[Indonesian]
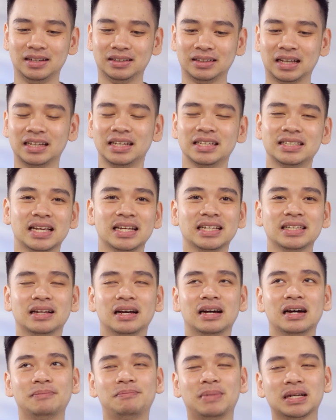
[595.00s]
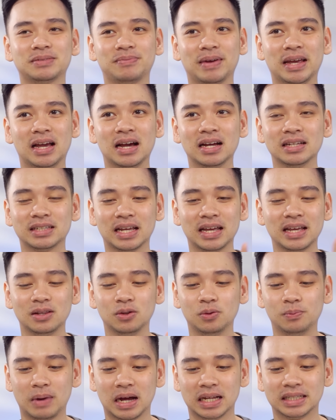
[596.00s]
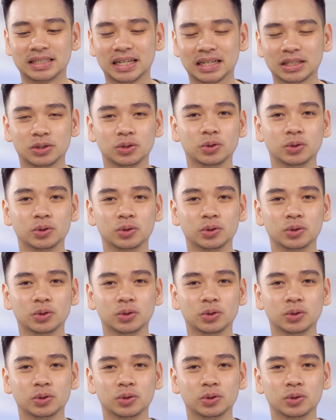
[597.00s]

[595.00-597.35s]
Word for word: Tadi saya uh, pas pegang saya lupa cek